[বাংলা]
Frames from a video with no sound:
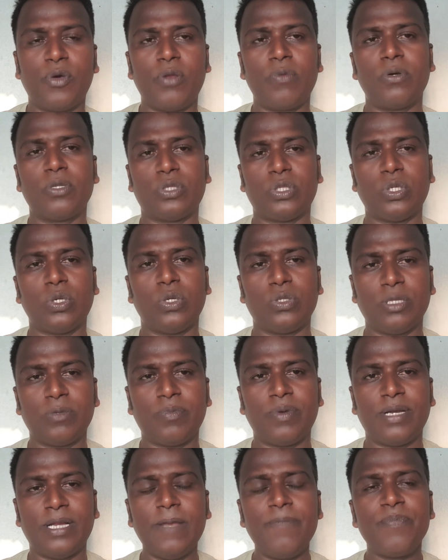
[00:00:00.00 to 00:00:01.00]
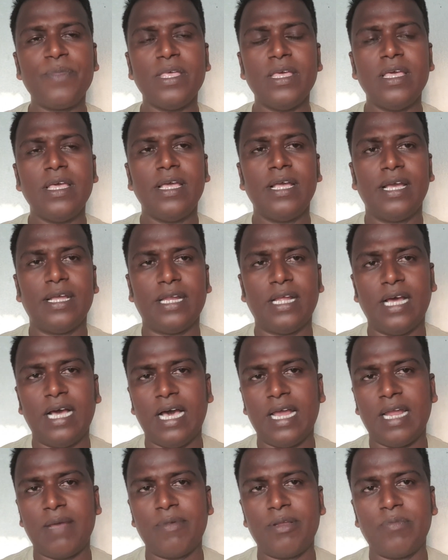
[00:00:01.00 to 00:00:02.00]
পরিবর্তন হতে পারে এটা
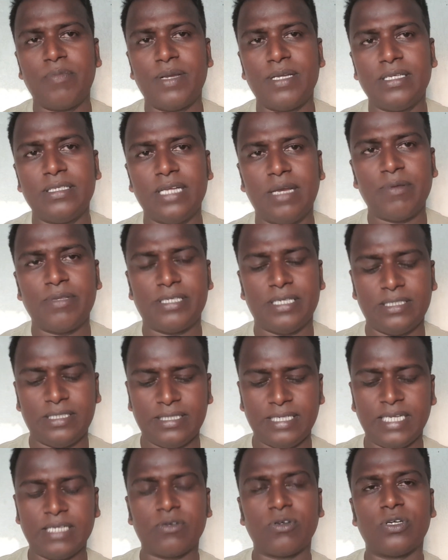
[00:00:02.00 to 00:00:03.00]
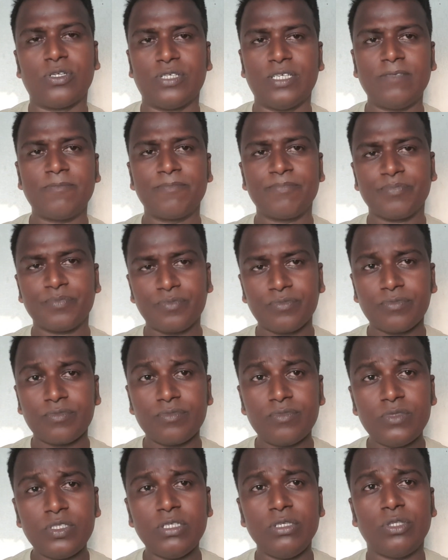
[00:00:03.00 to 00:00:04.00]
আলামিন ভাই আমাদের সাথে শেয়ার করছেন
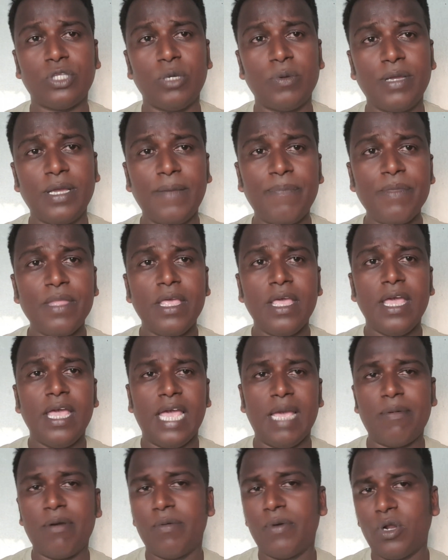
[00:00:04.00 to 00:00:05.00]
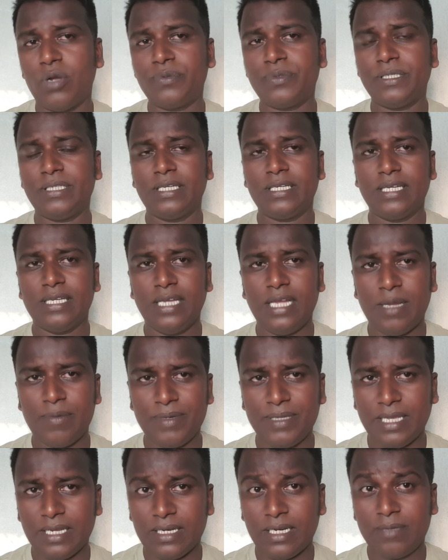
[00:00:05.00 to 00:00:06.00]
তবে আমার ওয়েবসাইটে গিয়ে
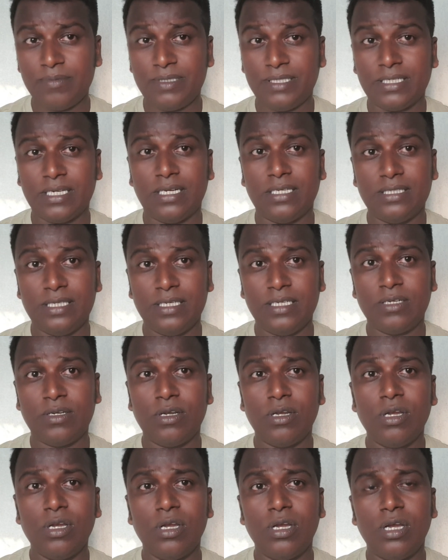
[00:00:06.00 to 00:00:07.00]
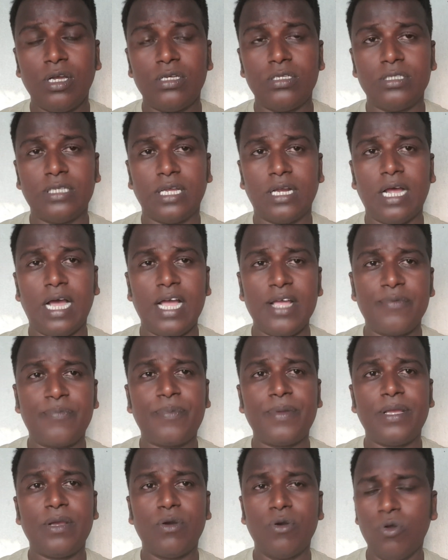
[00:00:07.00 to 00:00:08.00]
আমি দেখলাম সেখানে যে যারা
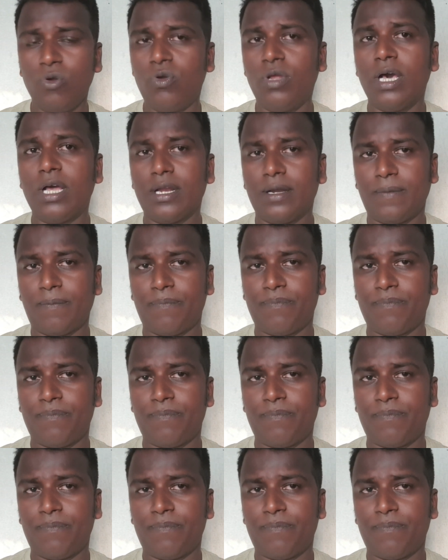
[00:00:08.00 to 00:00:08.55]
আইপিএ হোল্ডার